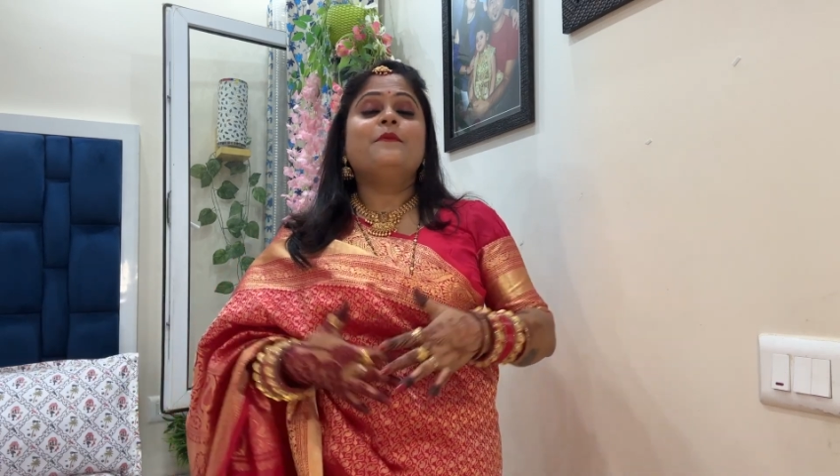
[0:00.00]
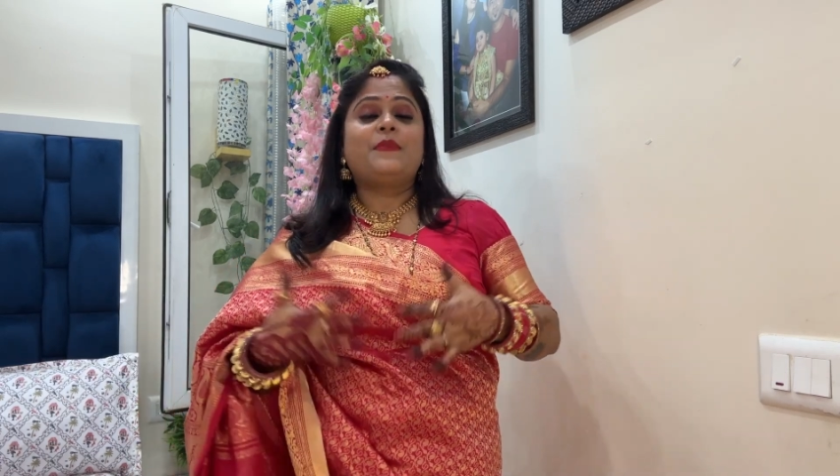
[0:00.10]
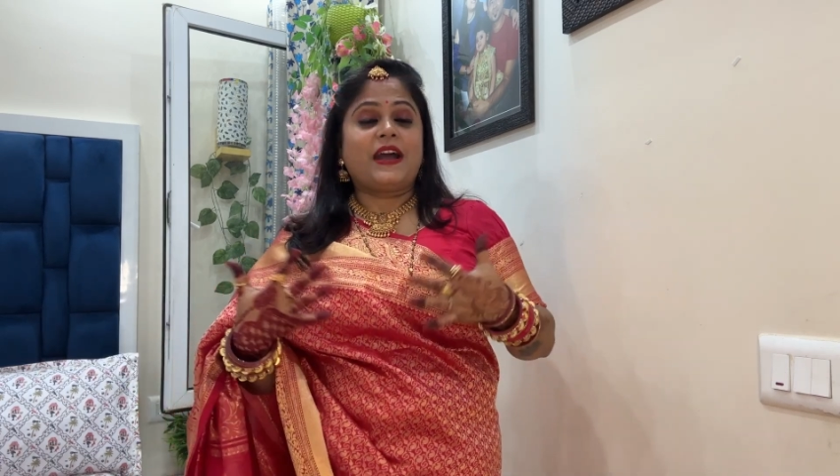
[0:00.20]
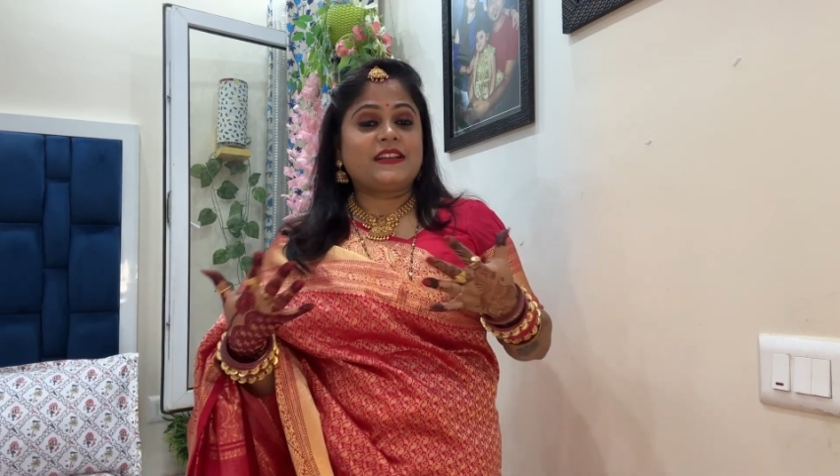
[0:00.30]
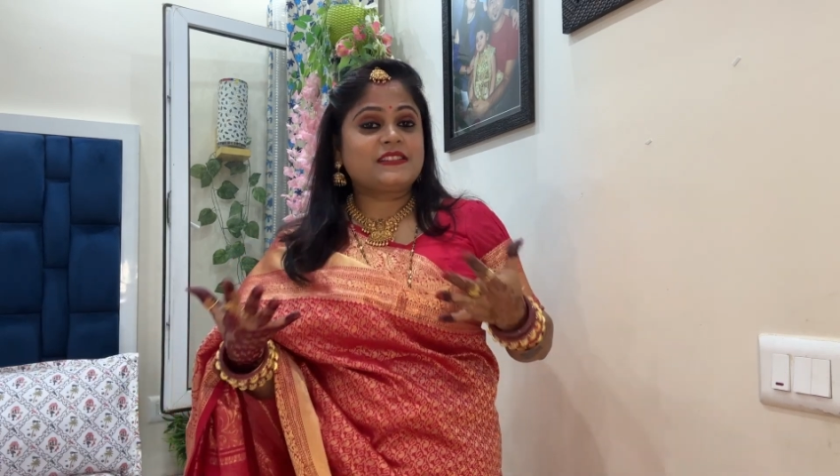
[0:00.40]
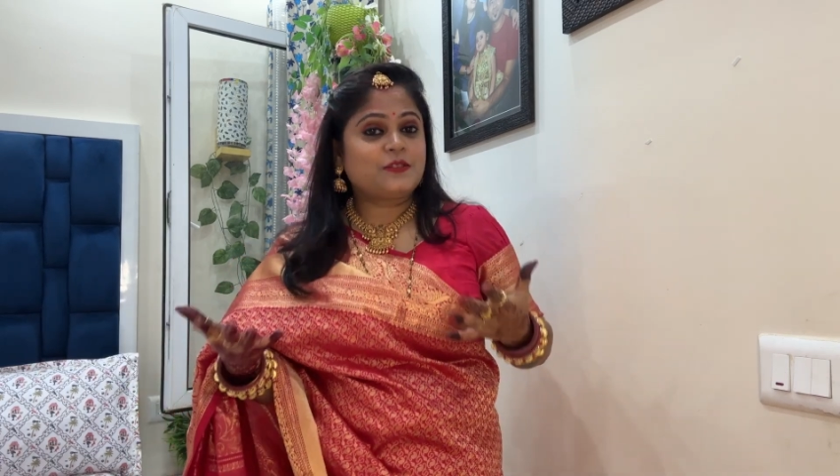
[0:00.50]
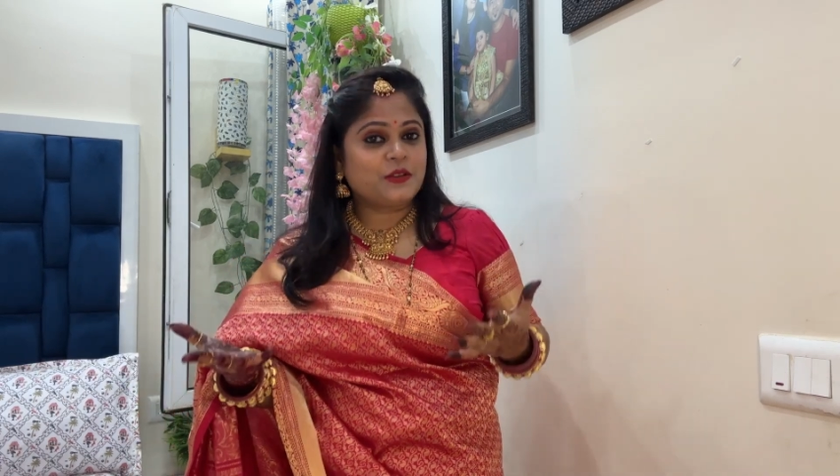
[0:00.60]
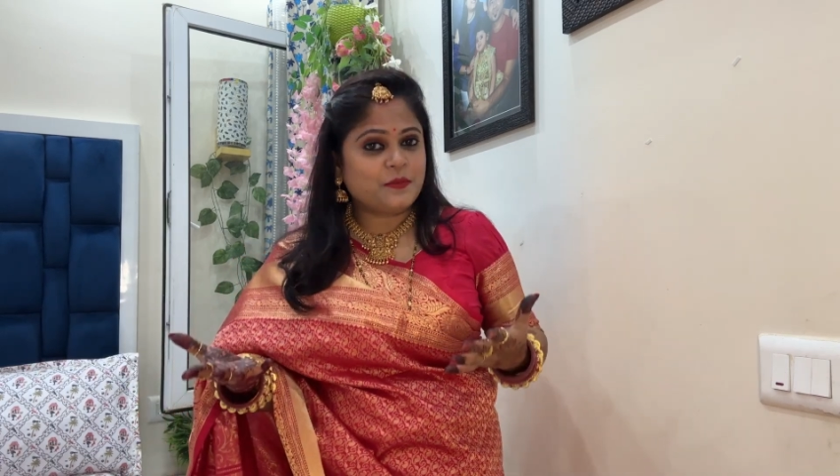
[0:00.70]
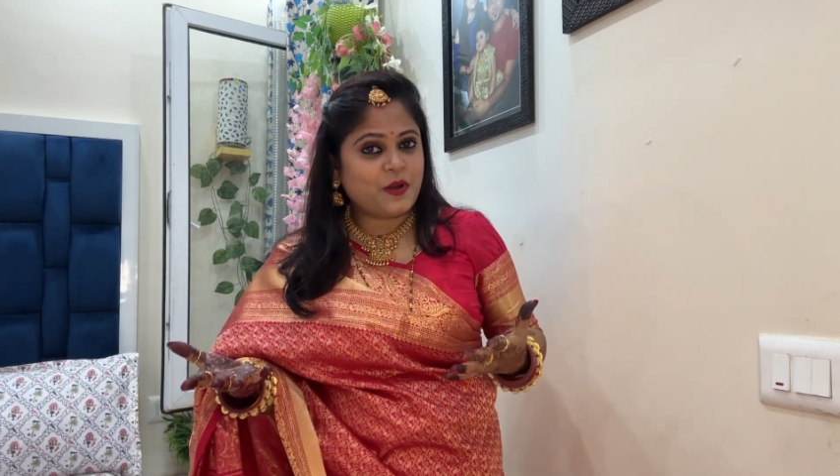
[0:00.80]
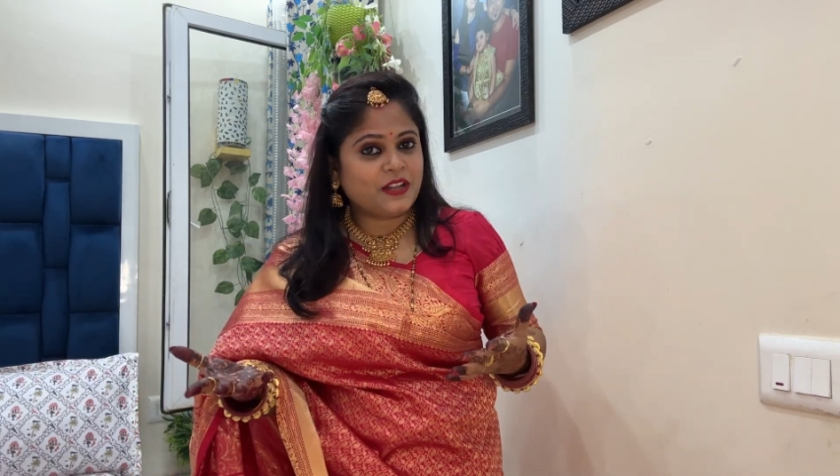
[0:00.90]
प्यास
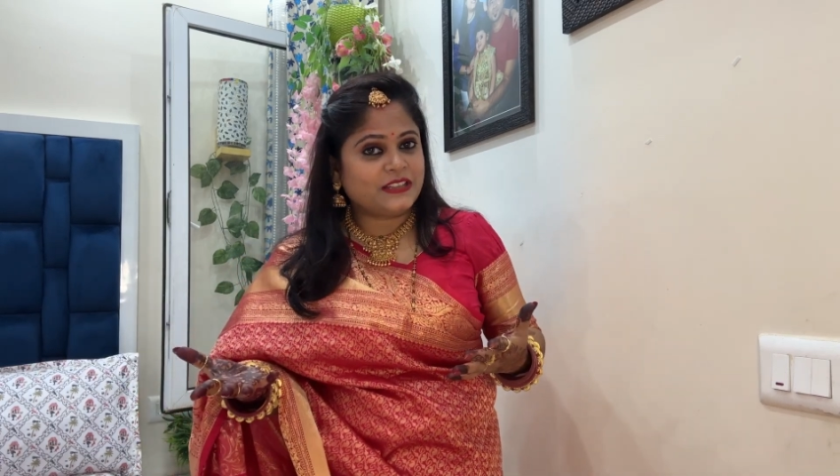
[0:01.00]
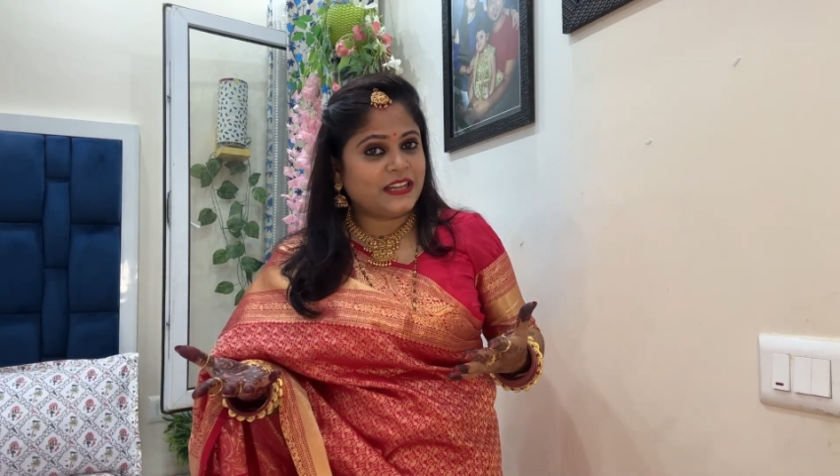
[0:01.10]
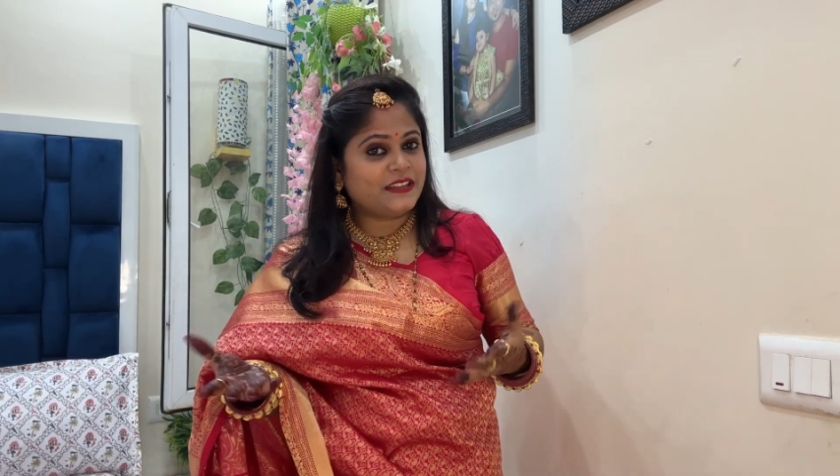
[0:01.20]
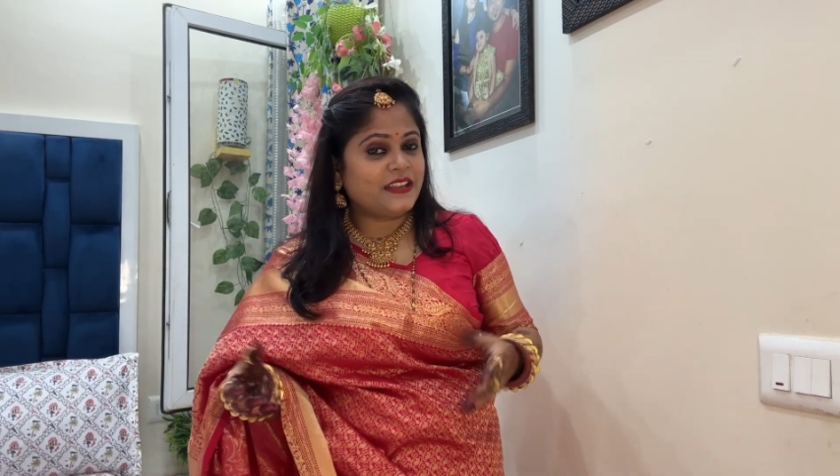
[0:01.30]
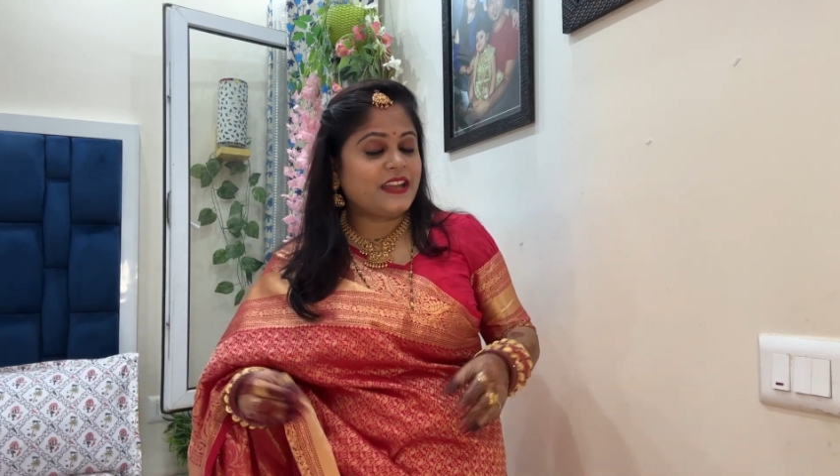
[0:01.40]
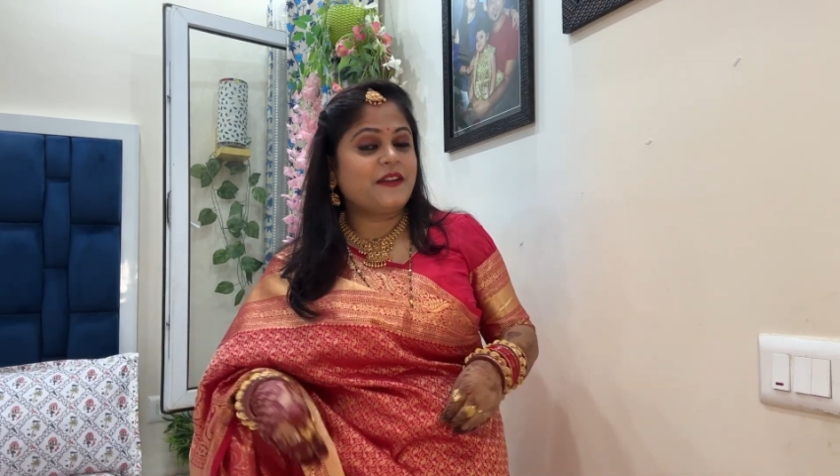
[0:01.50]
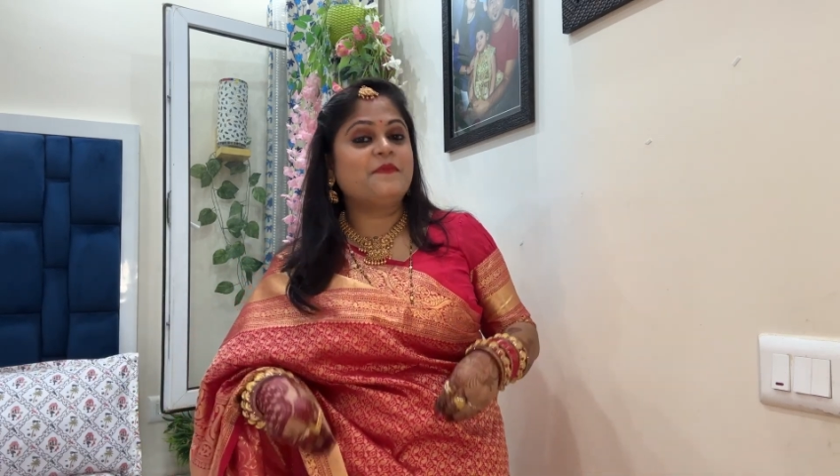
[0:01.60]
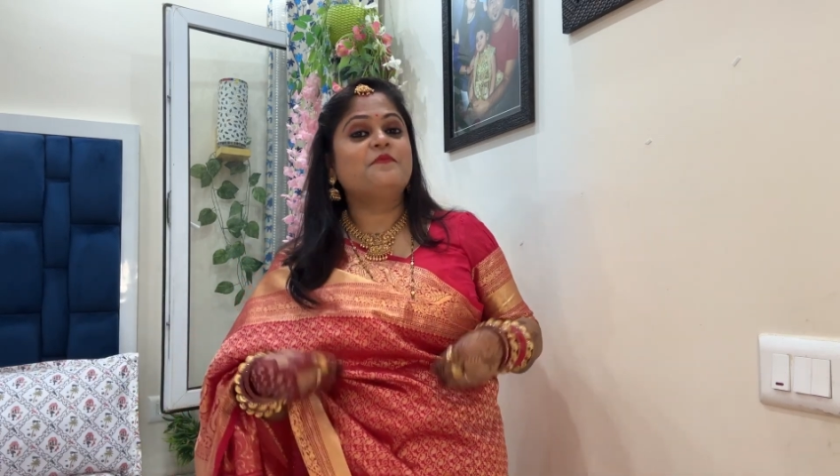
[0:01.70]
थोड़ी बहुत लग रही है